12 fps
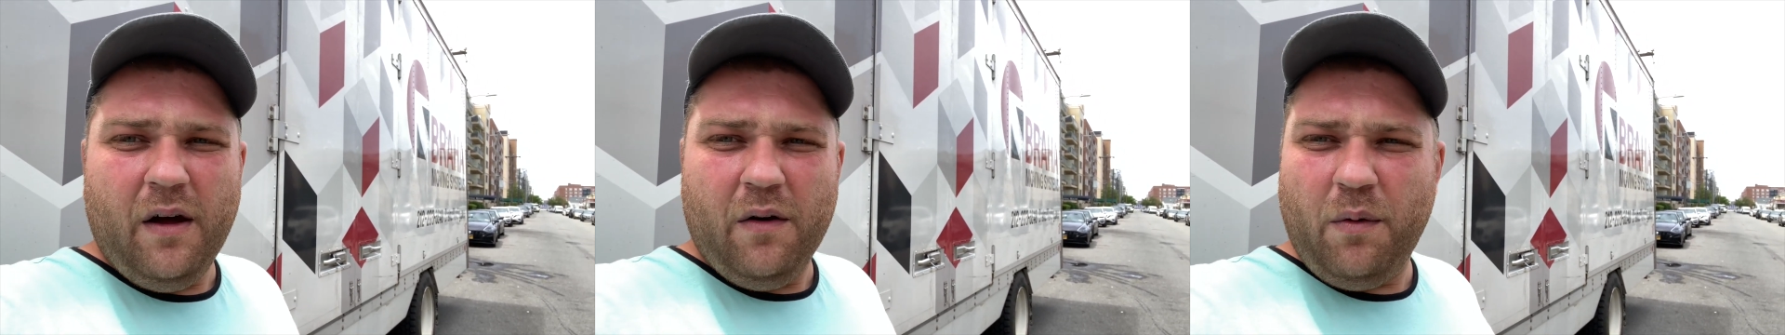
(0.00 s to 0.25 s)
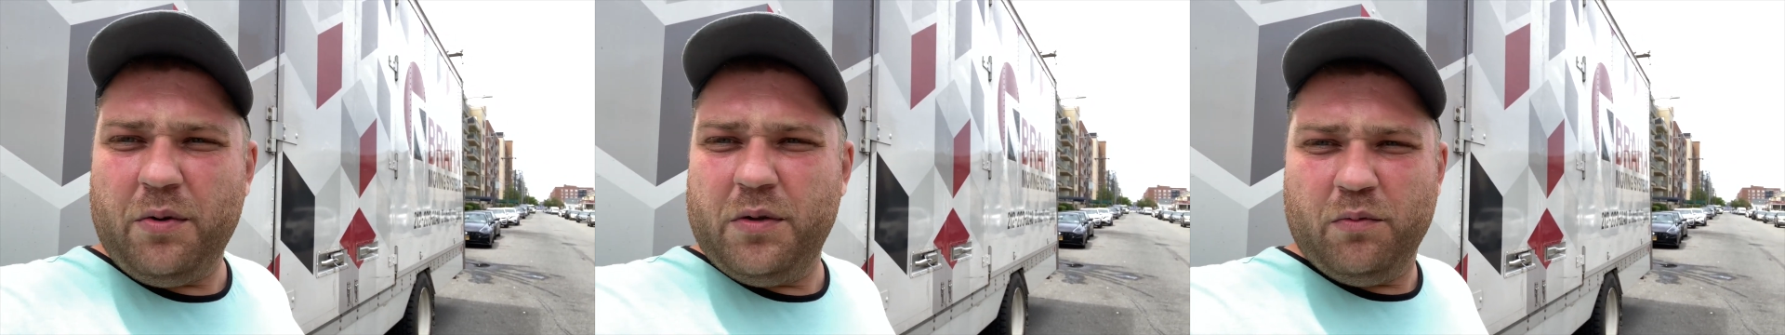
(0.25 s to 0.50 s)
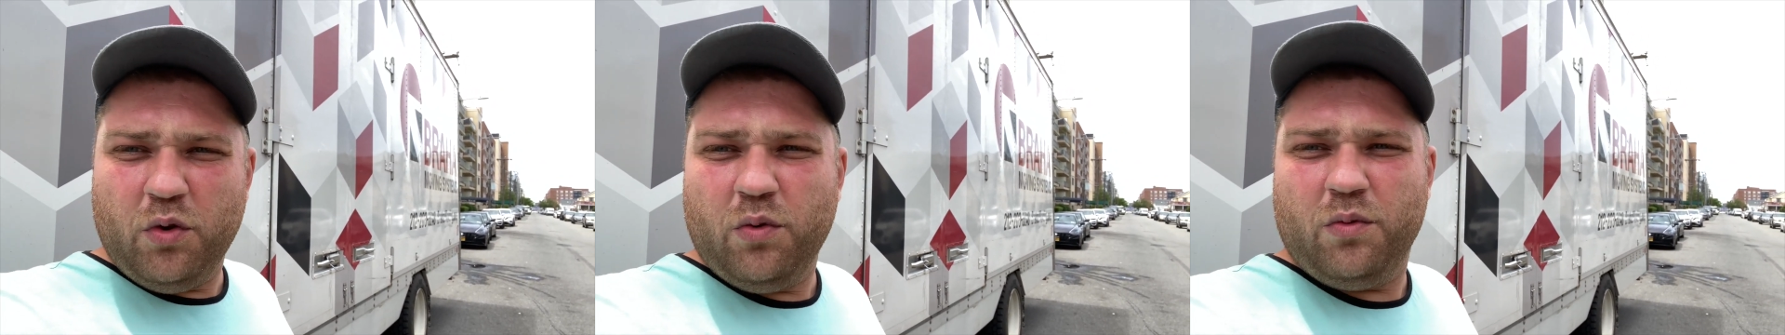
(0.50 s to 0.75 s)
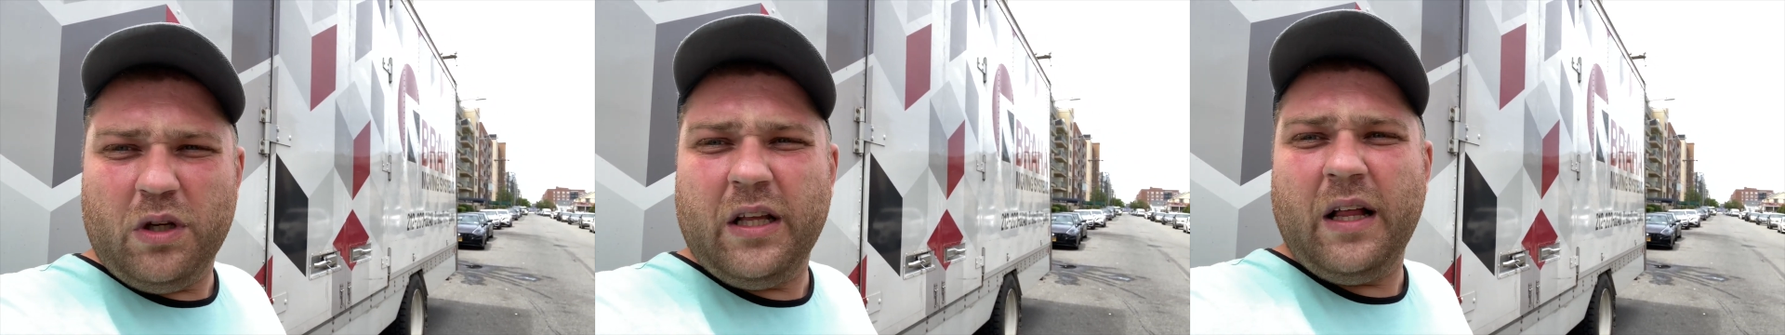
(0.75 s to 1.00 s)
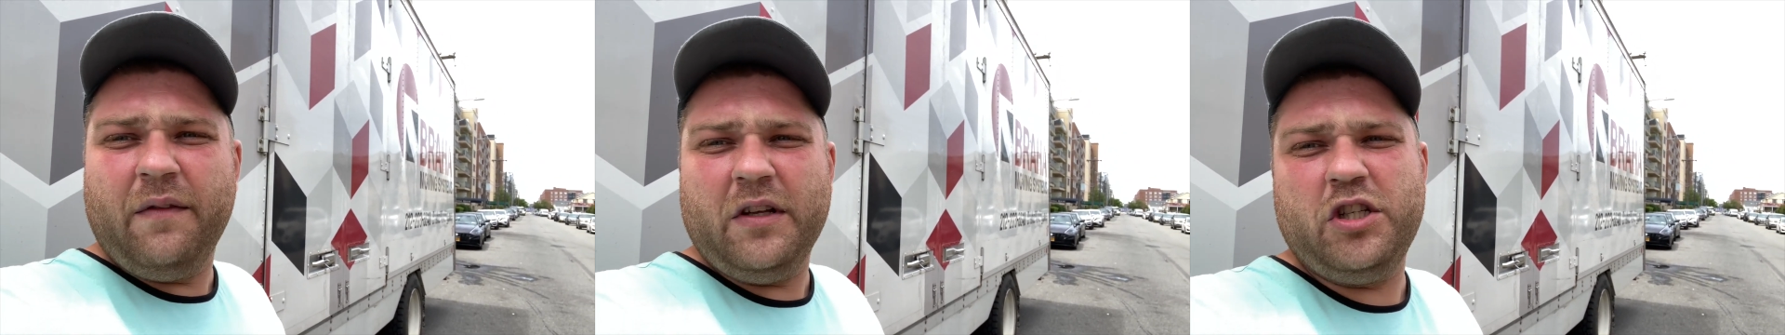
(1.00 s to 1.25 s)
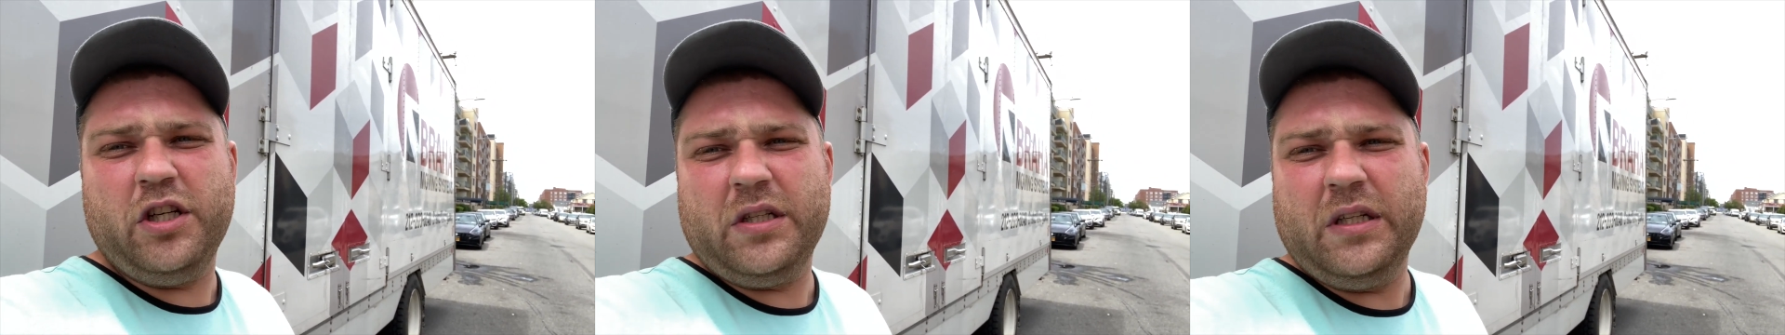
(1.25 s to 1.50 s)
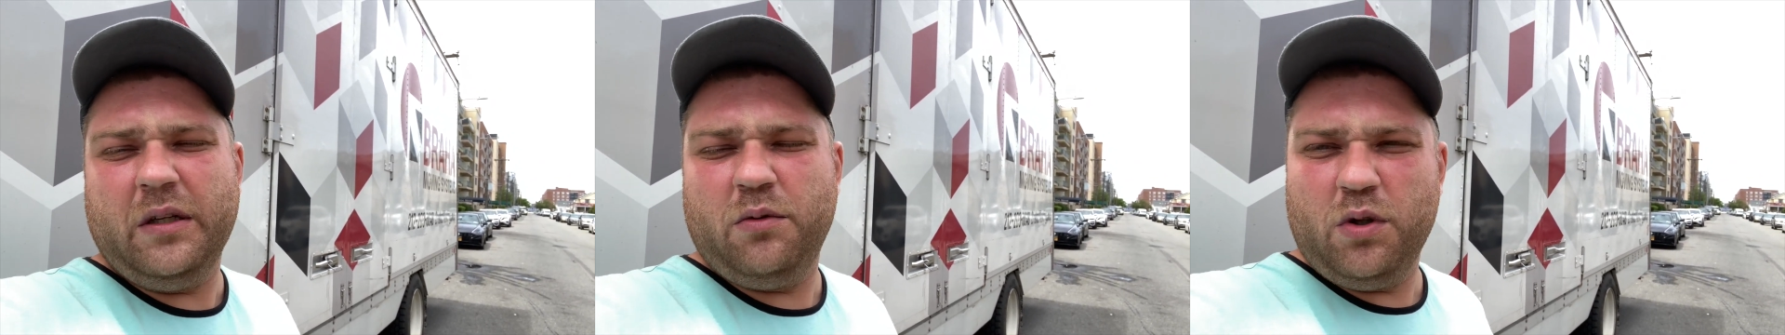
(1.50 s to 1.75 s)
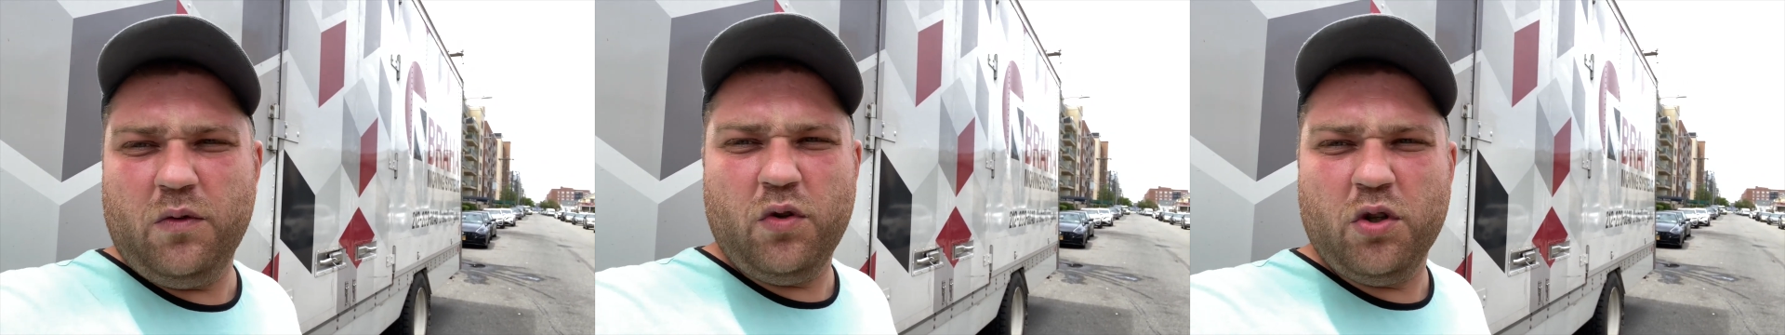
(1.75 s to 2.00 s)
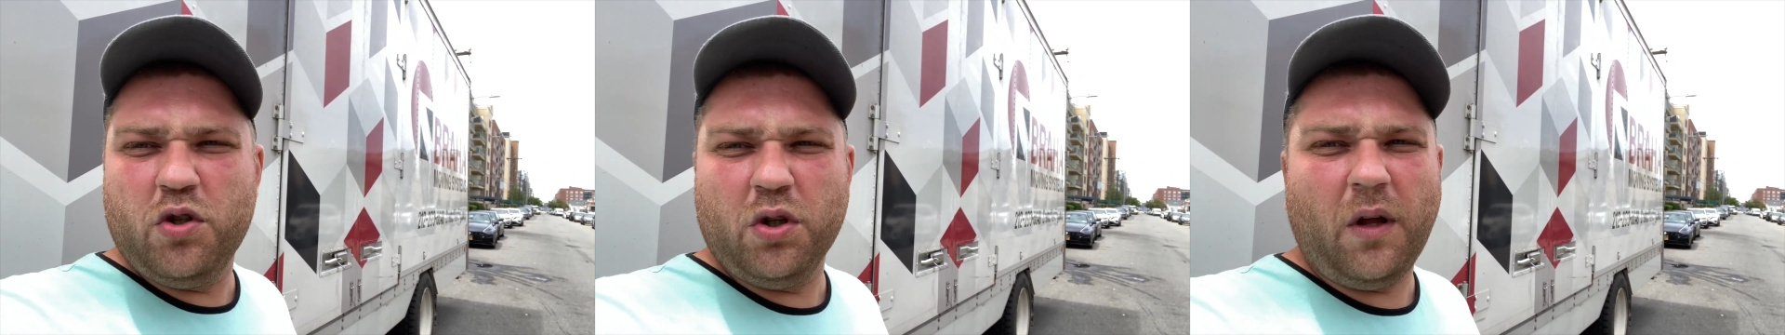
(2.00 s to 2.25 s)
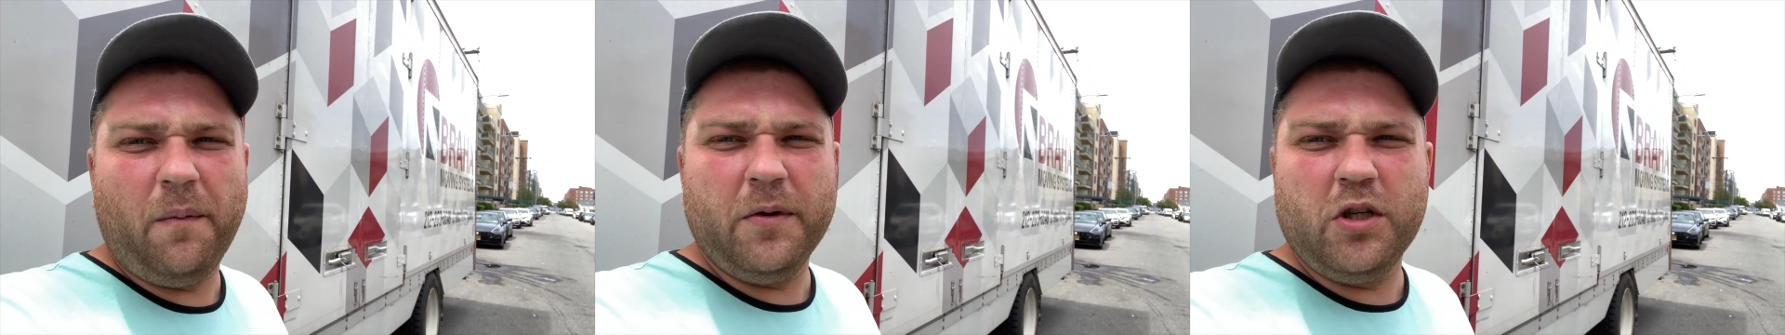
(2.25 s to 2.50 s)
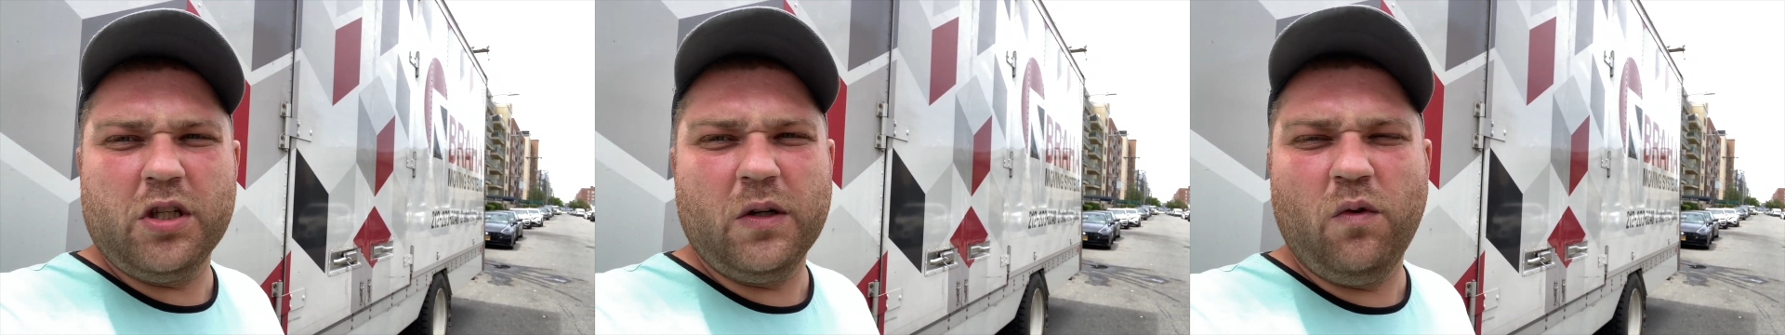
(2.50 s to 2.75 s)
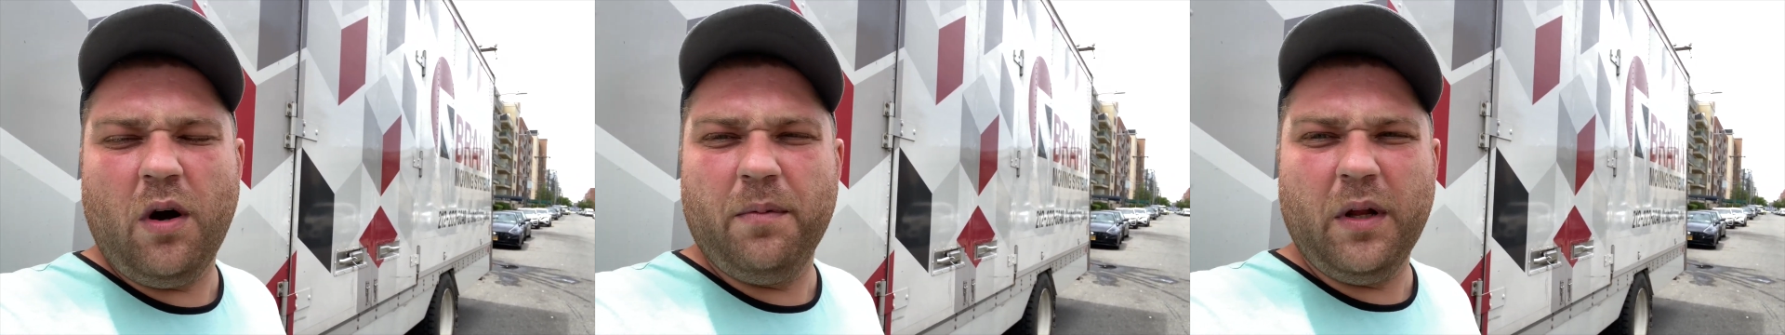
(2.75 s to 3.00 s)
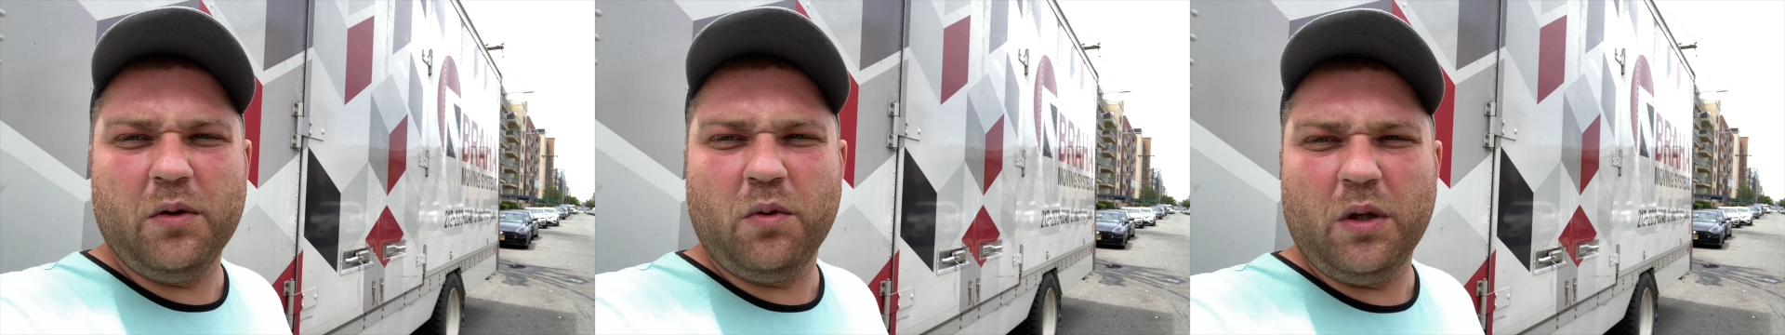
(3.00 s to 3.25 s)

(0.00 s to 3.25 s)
В общем, ну и главное, честный. То есть все четко по часовую оплату,